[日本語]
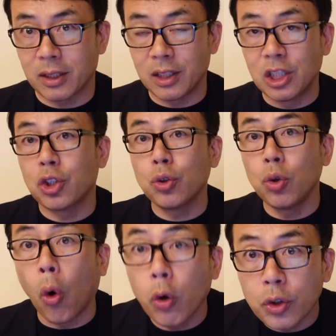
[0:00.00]
す。
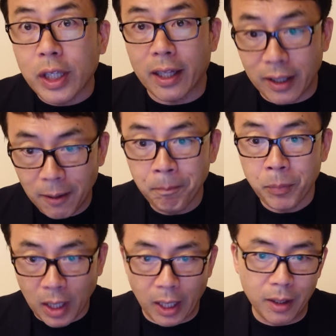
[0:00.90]
20億件ね。
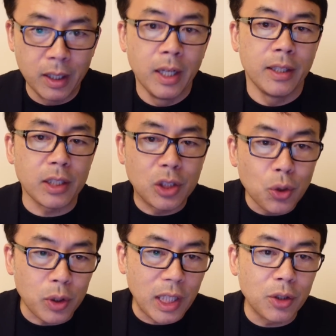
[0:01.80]
はい。で、都
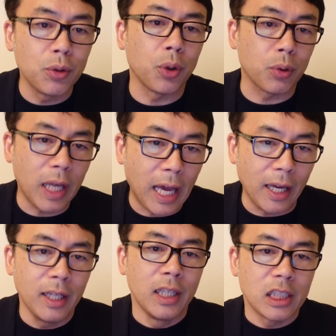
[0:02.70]
度手入力
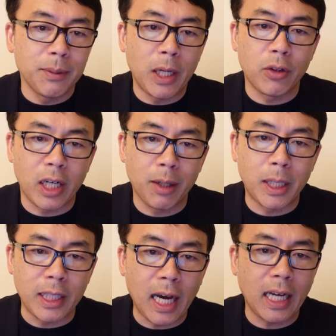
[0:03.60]
で、氏名の
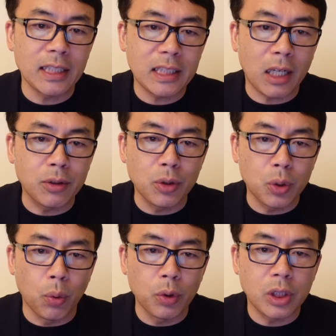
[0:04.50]
誤りや資格
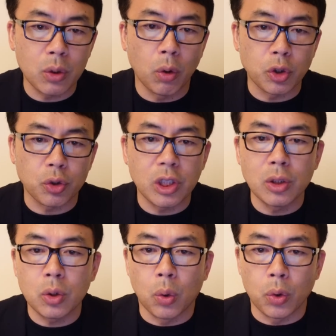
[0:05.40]
喪失後受
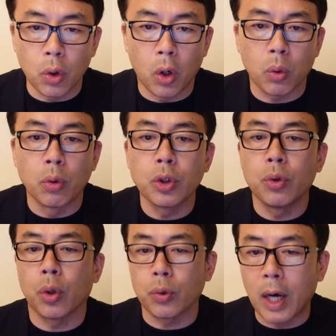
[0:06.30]
診等のご
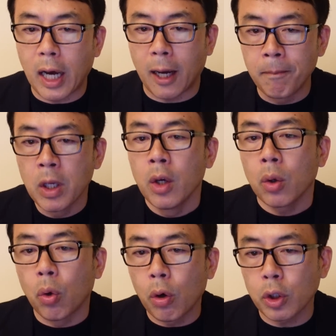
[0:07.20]
入力は、
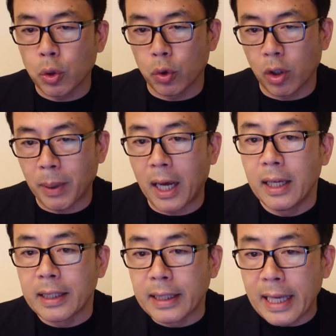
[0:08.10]
厚労省によれば、
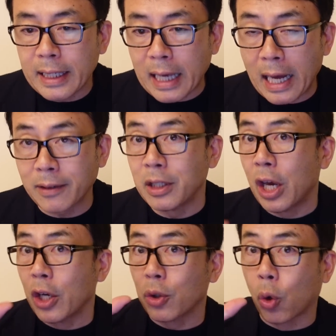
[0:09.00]
年間
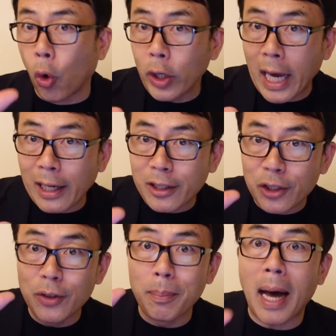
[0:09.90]

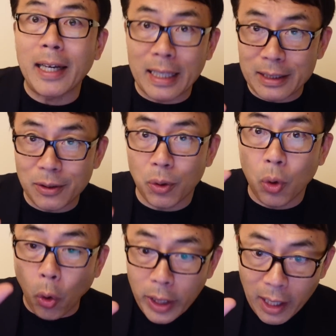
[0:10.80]
500万件です。
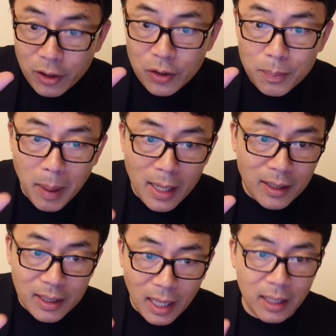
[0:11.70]
500
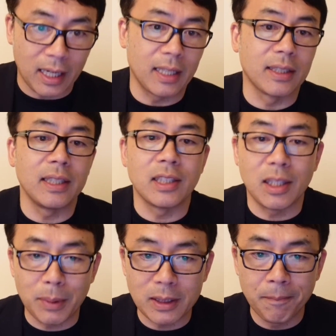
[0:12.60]
万件発生し
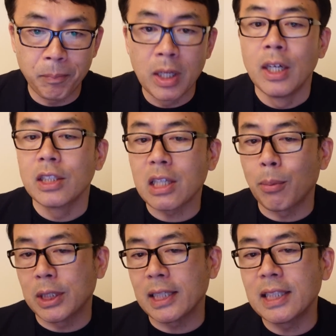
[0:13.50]
ています。しか
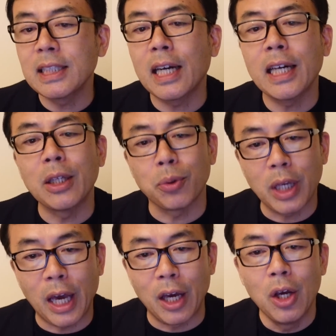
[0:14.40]
も写真がないの
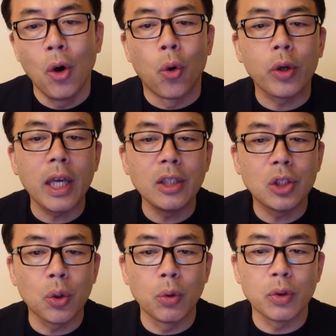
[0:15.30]
で、保険
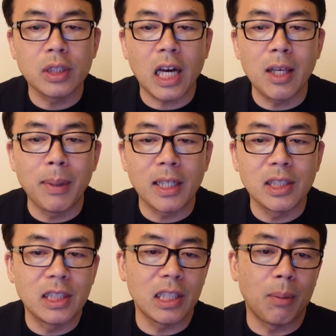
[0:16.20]
証の使い回
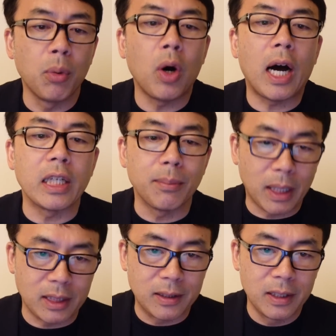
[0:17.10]
し事案もあり
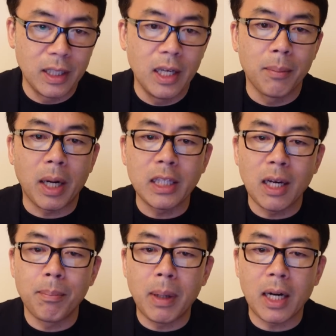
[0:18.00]
ます。
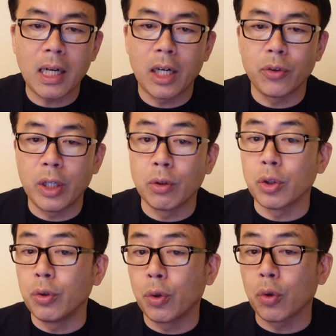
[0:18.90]
マイナンバーカードへの
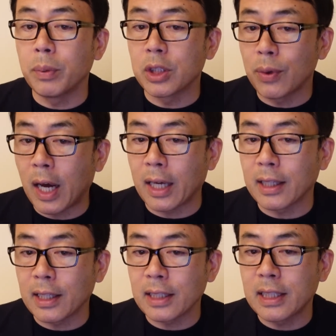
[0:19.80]
入力ミスは
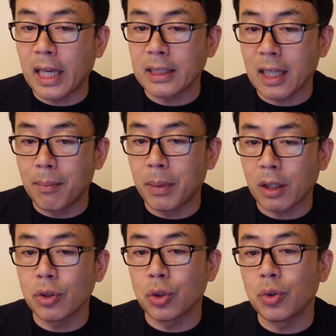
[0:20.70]

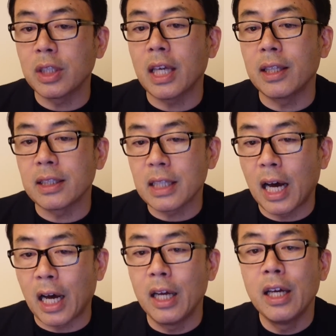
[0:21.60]
7312件です
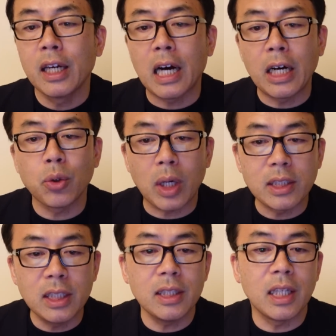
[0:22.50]
が、カード化
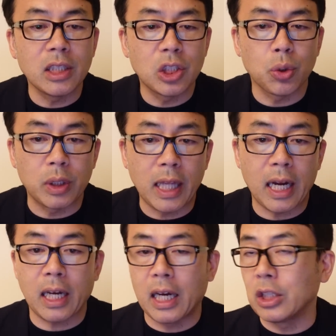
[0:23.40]
し電子処理な
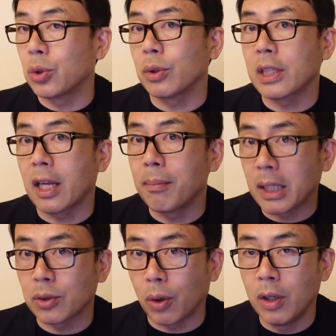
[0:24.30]
ら解消され
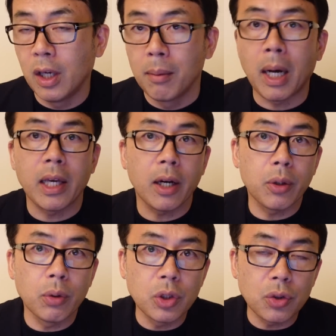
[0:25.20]
ますと。まあ
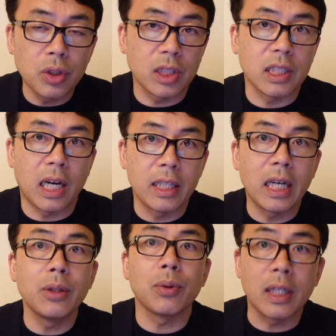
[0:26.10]
140字しか
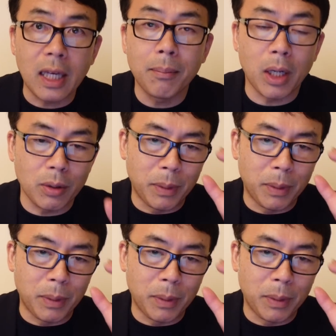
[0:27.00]
ないのでね、ま